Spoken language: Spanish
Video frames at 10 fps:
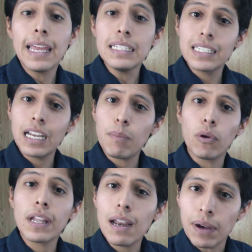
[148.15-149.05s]
ya ni siquiera
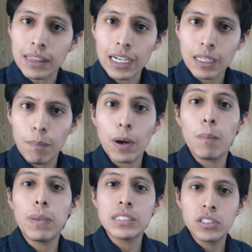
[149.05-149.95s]
poder levantarte,
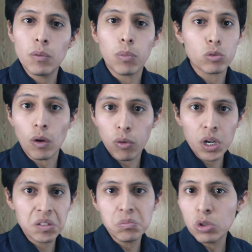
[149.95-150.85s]
pero pensión por tu
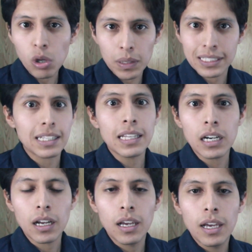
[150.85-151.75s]
afore no vas a tener.